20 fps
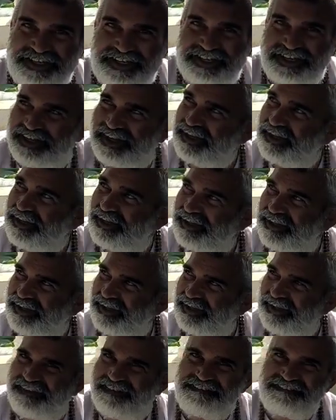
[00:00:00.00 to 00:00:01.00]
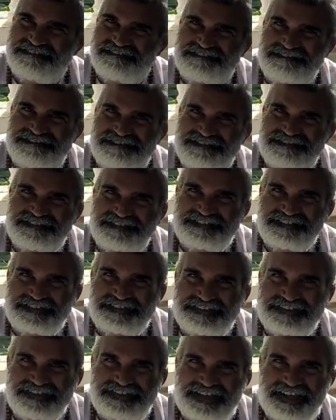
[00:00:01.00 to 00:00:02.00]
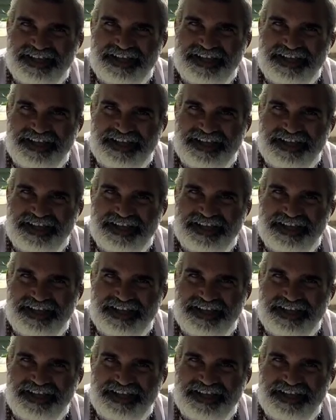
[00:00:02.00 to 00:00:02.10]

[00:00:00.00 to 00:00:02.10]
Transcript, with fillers: हम्म, हम्म। बावन सा पण ना